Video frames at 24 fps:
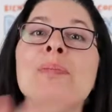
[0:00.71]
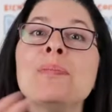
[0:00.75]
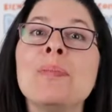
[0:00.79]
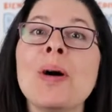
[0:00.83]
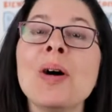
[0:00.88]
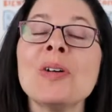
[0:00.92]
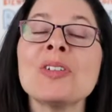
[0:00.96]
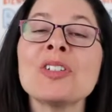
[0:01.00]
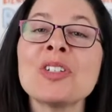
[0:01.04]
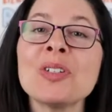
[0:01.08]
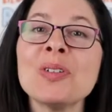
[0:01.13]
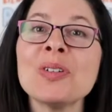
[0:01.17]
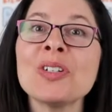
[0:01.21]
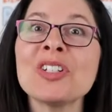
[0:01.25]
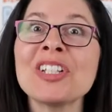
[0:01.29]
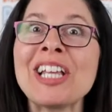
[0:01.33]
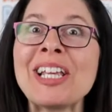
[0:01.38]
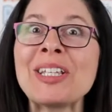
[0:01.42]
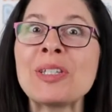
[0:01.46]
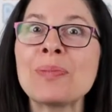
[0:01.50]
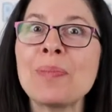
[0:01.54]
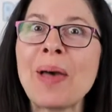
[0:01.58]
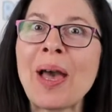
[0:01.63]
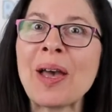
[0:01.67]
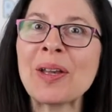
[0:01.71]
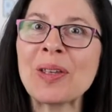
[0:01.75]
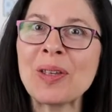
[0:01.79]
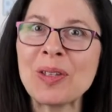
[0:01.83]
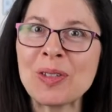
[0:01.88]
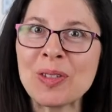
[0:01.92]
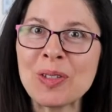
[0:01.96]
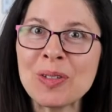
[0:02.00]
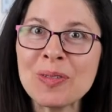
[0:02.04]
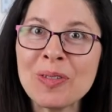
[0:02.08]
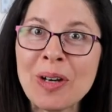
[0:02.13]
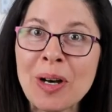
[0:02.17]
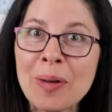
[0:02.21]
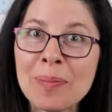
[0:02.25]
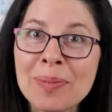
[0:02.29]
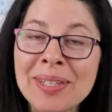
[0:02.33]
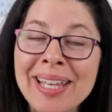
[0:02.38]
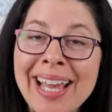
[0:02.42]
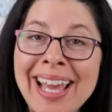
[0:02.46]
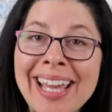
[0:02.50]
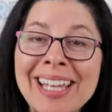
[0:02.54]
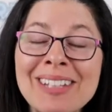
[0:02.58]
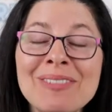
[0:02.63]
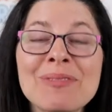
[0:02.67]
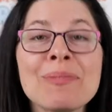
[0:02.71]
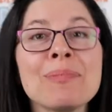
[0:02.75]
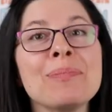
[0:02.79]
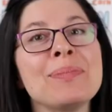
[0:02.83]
Bonjour, j'espère que tu vas bien.